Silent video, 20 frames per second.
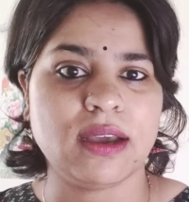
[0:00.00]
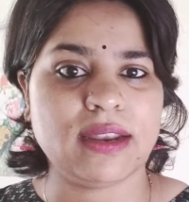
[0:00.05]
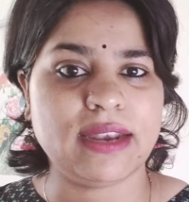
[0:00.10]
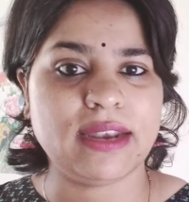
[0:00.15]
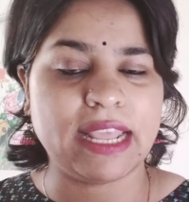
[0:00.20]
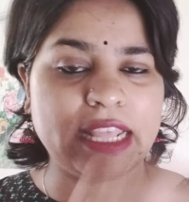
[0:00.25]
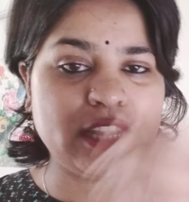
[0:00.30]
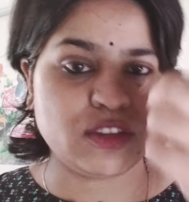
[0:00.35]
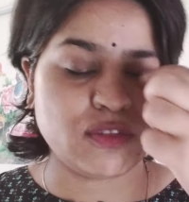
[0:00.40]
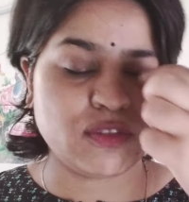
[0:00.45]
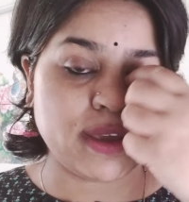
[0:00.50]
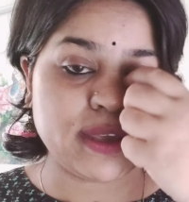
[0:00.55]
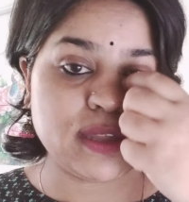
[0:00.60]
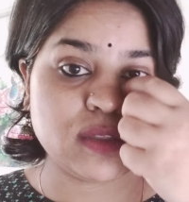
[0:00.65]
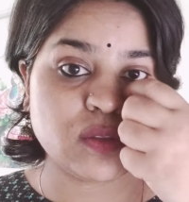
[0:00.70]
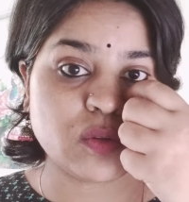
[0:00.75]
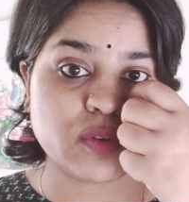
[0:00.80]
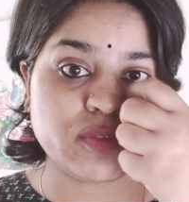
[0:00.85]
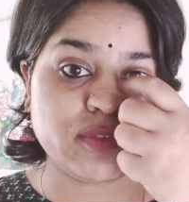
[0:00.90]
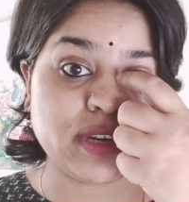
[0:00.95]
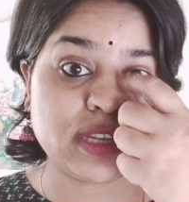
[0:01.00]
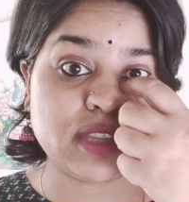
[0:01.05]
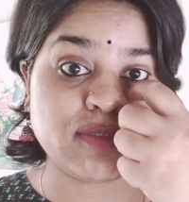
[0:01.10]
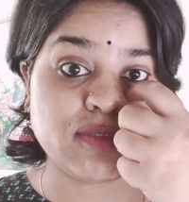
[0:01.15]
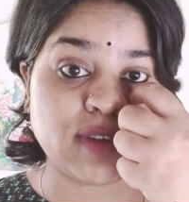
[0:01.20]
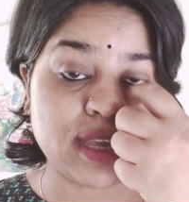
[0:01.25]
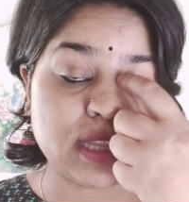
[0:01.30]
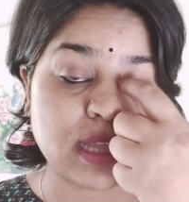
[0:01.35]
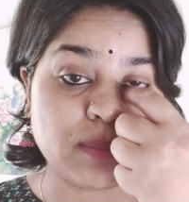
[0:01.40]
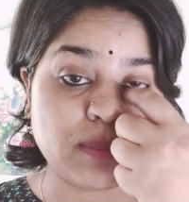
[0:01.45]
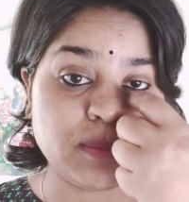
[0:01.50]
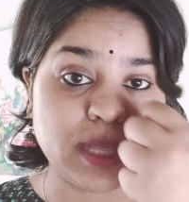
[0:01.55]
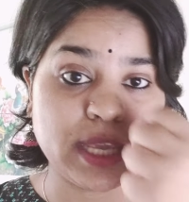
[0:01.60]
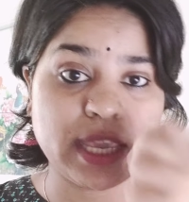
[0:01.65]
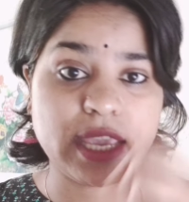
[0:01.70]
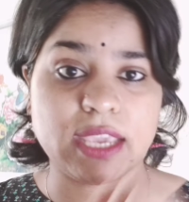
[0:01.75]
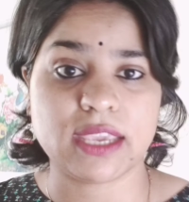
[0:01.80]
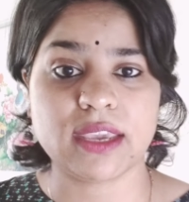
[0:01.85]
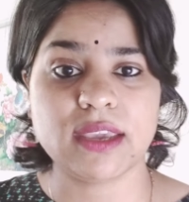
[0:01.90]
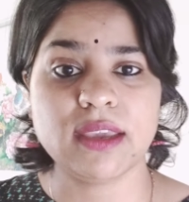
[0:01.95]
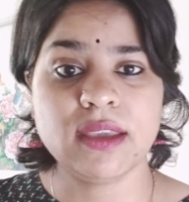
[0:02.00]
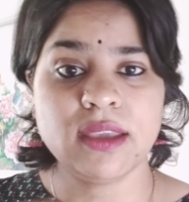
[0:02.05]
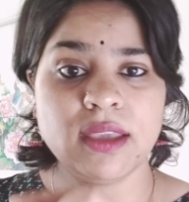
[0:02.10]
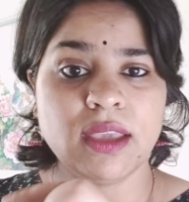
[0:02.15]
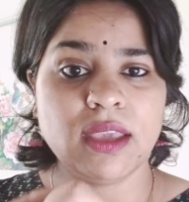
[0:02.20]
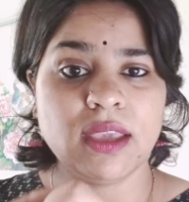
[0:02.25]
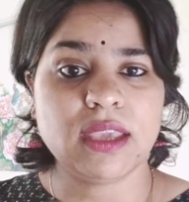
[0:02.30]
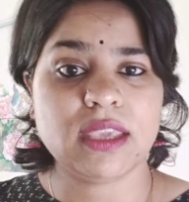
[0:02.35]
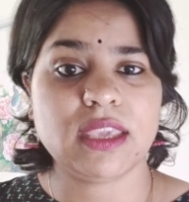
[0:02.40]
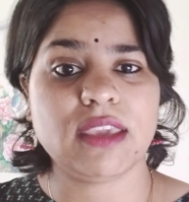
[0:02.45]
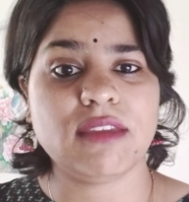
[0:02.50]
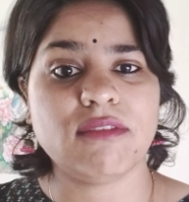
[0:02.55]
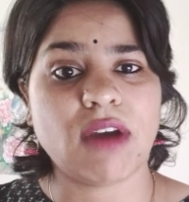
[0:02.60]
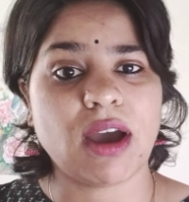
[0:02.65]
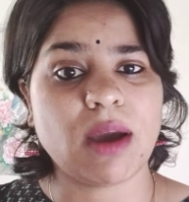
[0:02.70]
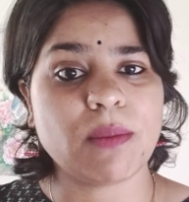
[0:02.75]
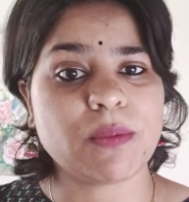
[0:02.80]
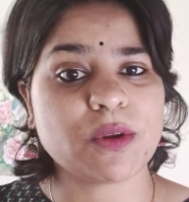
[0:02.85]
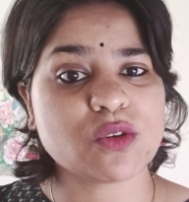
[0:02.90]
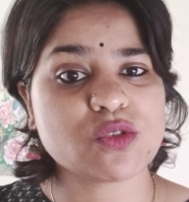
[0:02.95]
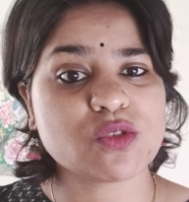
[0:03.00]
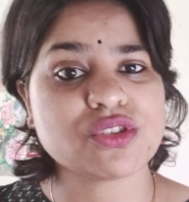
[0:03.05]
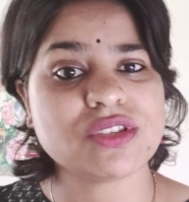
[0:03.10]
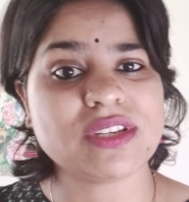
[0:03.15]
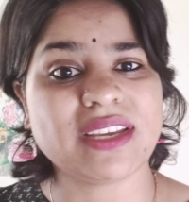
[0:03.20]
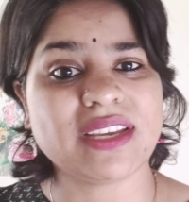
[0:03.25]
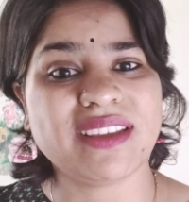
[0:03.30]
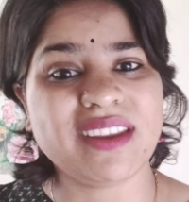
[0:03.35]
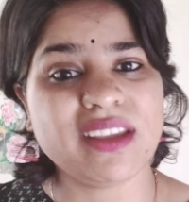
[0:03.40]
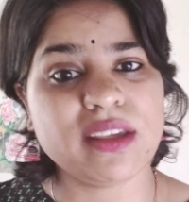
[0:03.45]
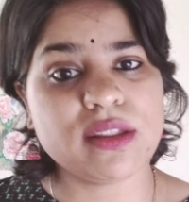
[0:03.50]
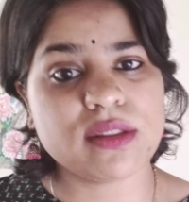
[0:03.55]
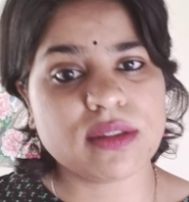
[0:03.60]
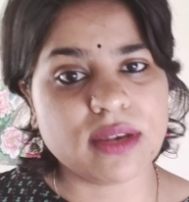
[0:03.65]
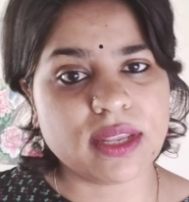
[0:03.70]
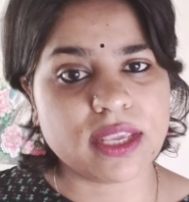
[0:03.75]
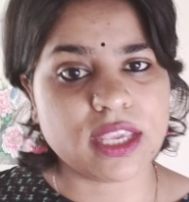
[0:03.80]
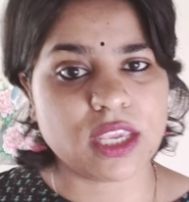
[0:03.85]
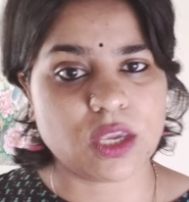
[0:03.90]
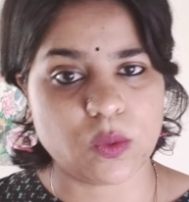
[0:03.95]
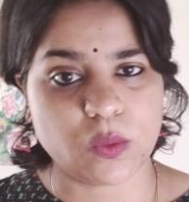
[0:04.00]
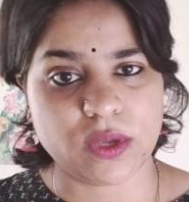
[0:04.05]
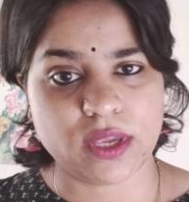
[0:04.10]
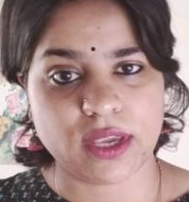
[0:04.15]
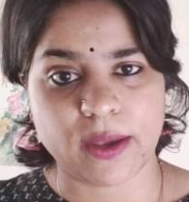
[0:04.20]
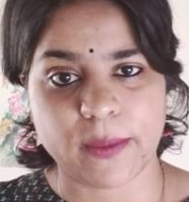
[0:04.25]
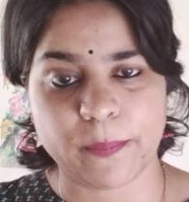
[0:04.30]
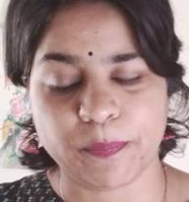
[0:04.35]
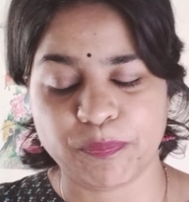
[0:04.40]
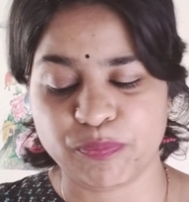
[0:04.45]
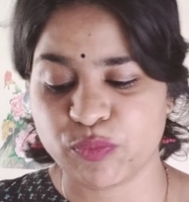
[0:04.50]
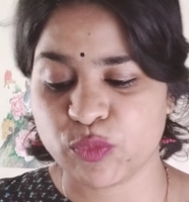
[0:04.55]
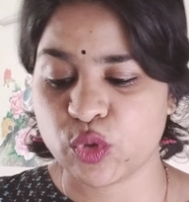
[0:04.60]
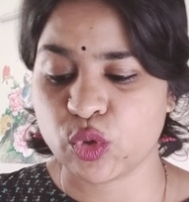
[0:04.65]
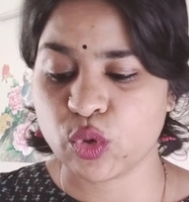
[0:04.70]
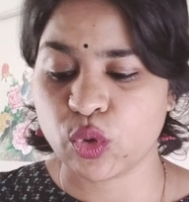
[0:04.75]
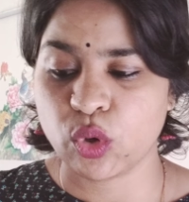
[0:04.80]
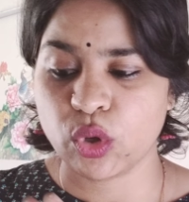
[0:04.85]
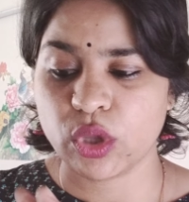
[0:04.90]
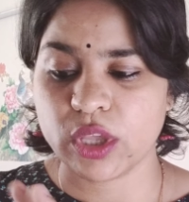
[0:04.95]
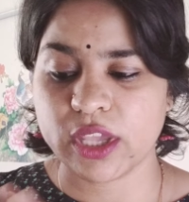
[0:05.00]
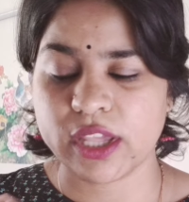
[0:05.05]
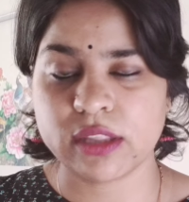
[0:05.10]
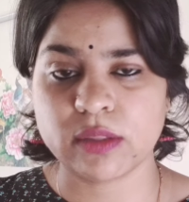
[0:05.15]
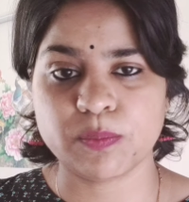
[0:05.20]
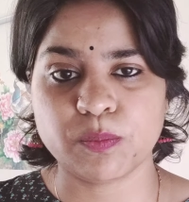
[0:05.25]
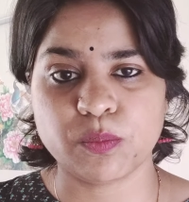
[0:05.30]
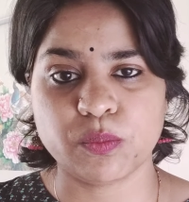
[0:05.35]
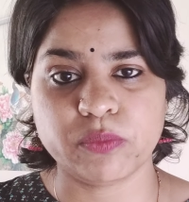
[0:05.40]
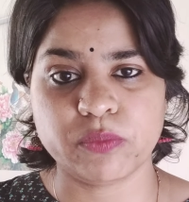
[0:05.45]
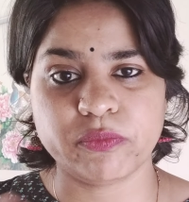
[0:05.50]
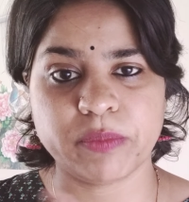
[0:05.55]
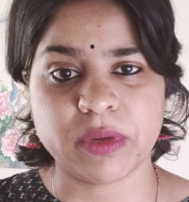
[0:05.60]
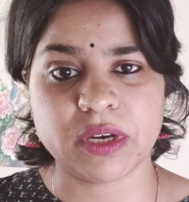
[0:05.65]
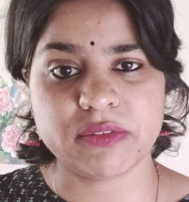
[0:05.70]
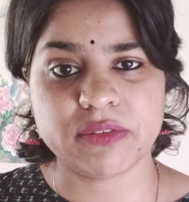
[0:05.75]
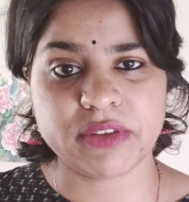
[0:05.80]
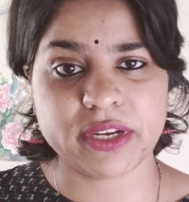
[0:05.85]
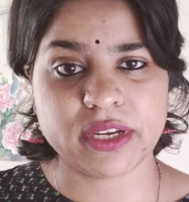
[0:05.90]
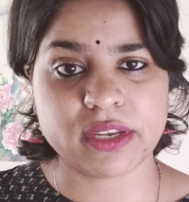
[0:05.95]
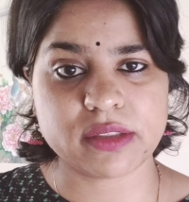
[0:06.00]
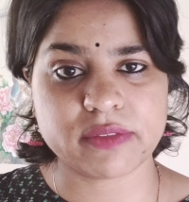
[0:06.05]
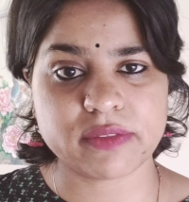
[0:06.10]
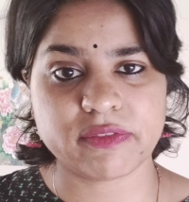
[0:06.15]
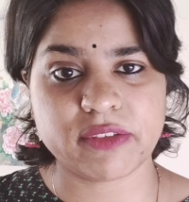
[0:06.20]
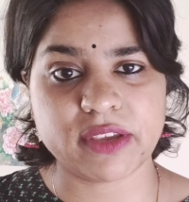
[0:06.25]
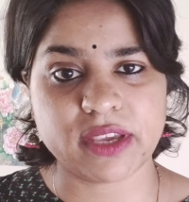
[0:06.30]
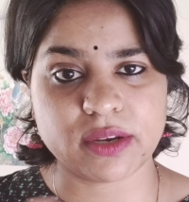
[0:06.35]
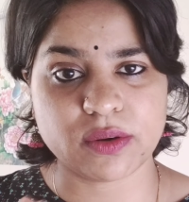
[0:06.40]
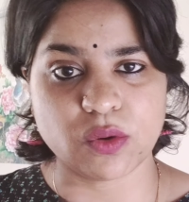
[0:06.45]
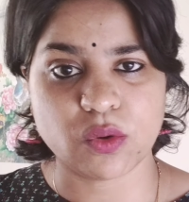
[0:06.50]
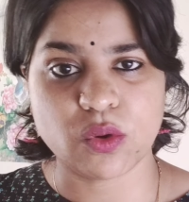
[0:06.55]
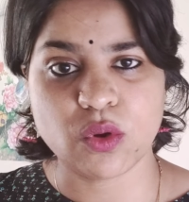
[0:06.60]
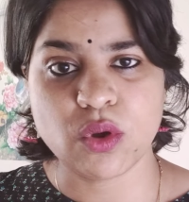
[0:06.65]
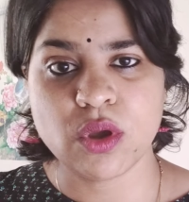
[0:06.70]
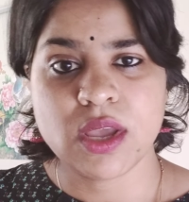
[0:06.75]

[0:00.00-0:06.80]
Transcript: लेंथ वाइज और विर्थ वाइज आप देखेंगे कि वहाँ पर कुछ डिग्रीज़ लिखी हुई हैं तो इस परफेक्ट स्पेयर को